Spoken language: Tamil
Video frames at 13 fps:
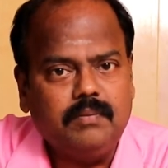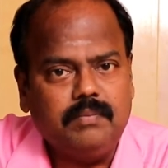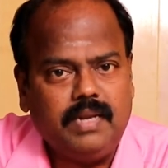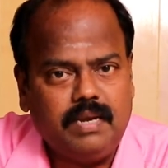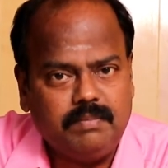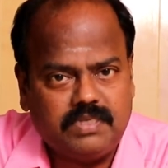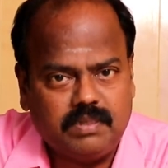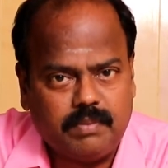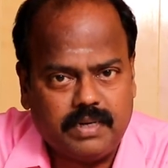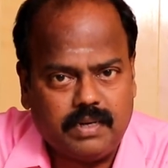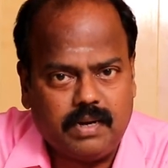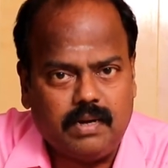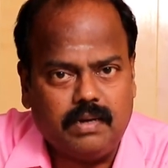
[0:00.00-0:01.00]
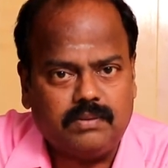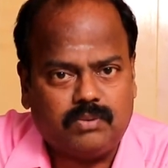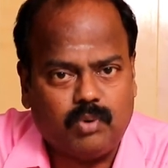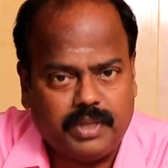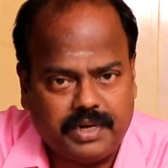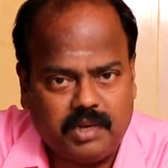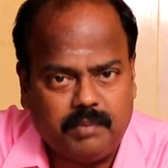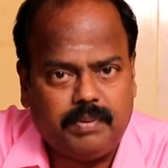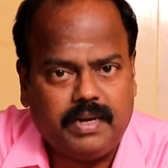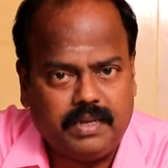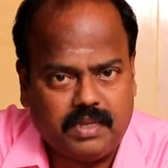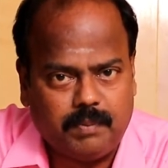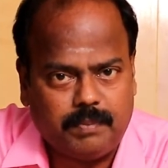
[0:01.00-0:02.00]
எலுமிச்சம்பழங்கள் தொடர் இணைப்பில்
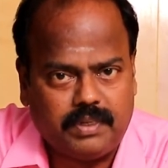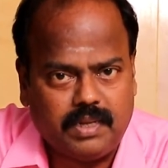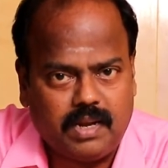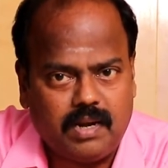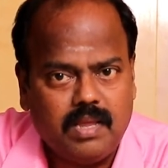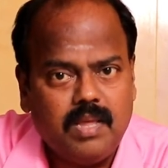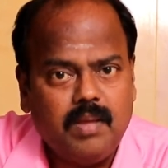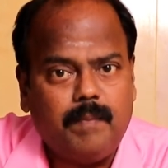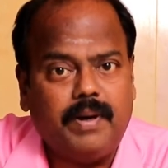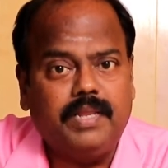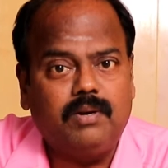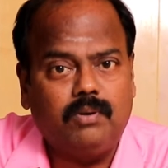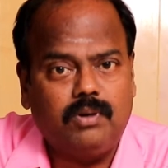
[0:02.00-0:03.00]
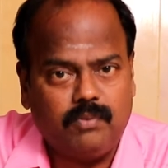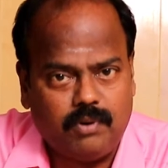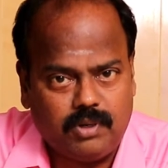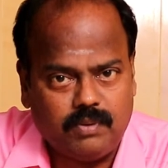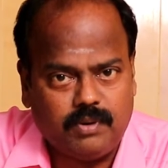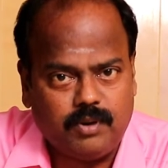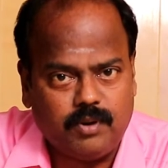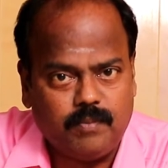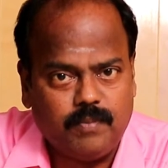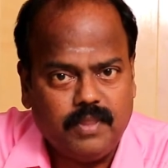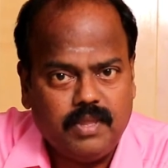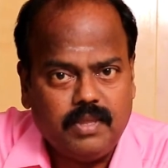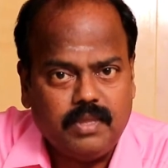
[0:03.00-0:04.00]
இணைக்கப்பட்டால் பனிரெண்டு வோல்ட் வரும்
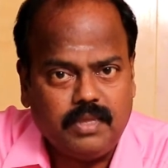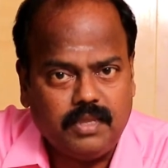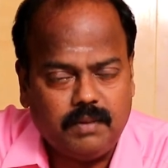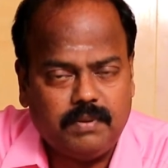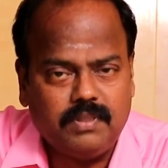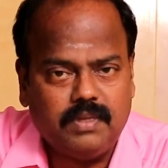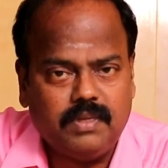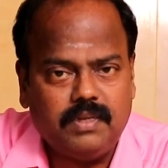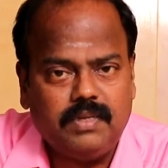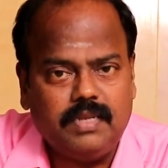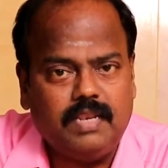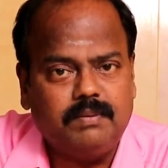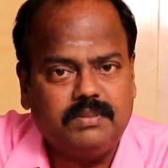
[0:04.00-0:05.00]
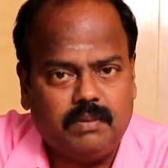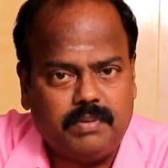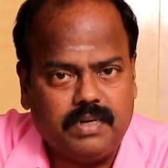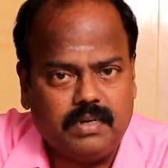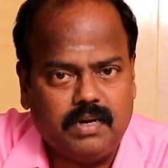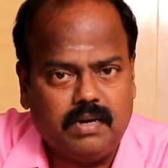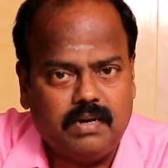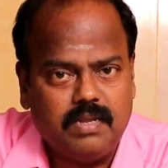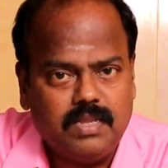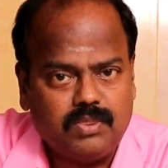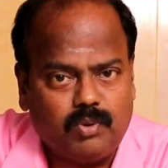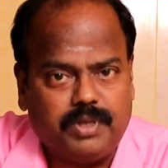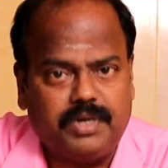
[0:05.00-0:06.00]
இருபது எலுமிச்சம்பழங்கள்
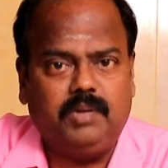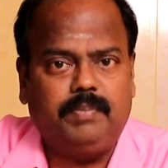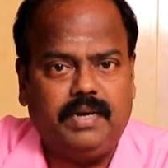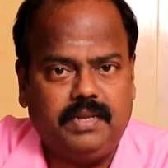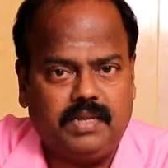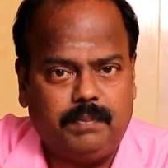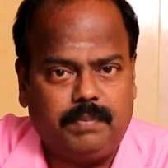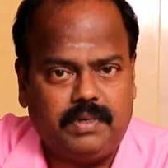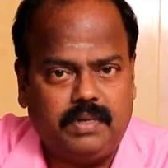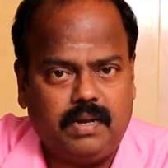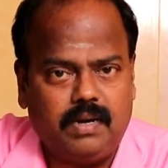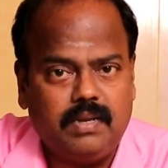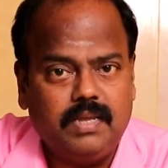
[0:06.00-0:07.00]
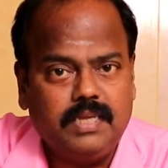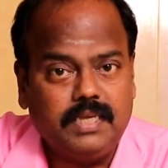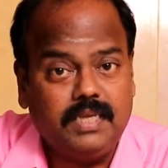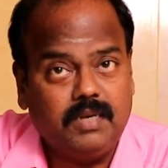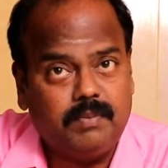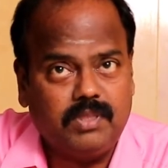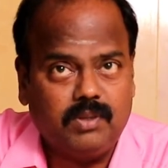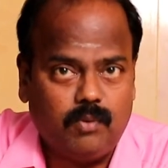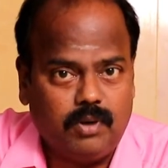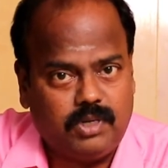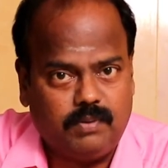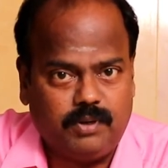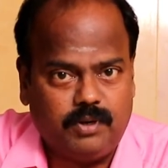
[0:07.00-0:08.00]
தொடர் இணைப்பில் இணைக்கப்பட்டால் இருபது
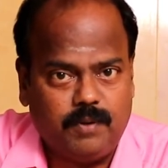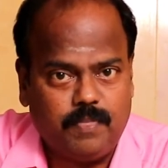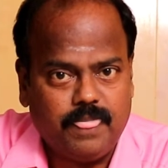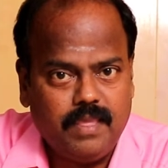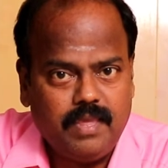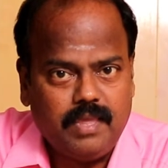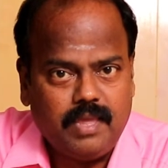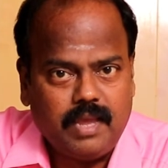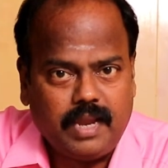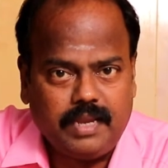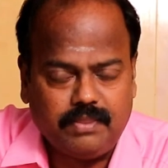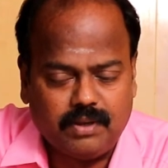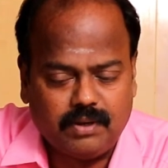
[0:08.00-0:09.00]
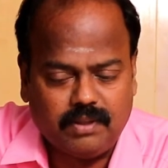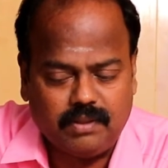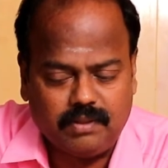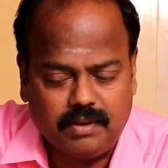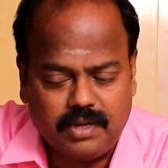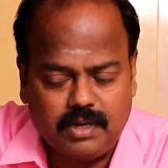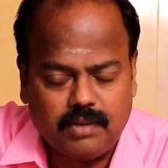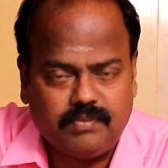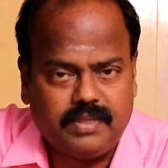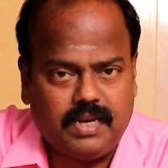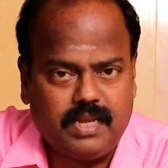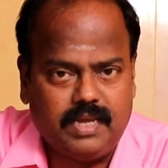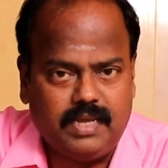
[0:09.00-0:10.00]
வோல்ட் வரும் இதற்கு இன்னும்
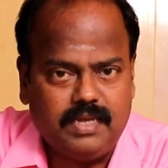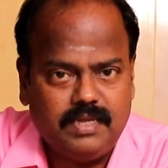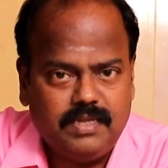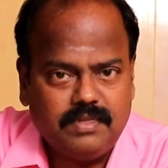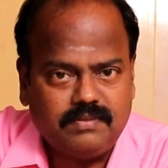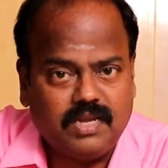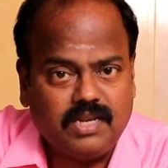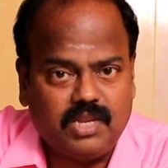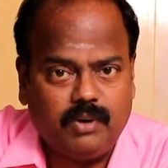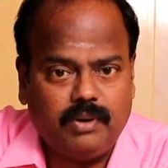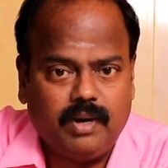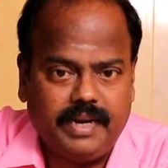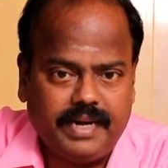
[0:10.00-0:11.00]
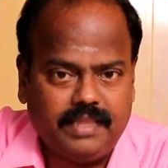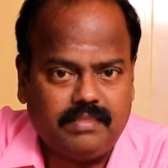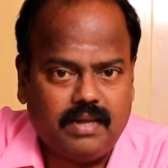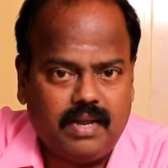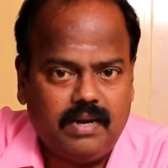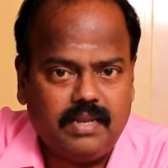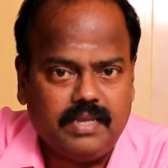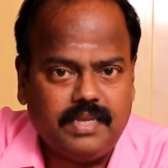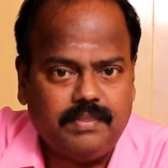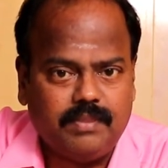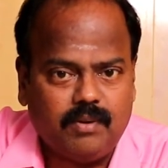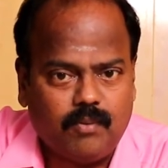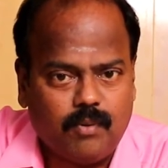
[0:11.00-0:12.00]
சில சர்க்கியூட்டுகளை இணைத்தால்
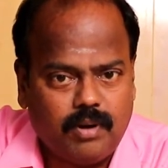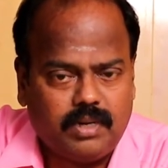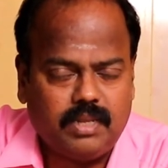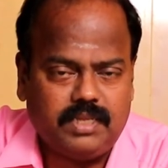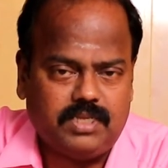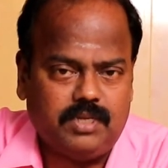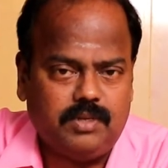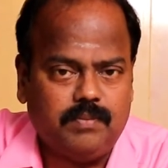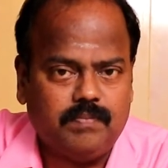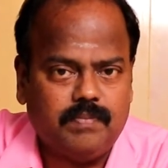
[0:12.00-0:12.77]
இந்த வோல்டேஜையும்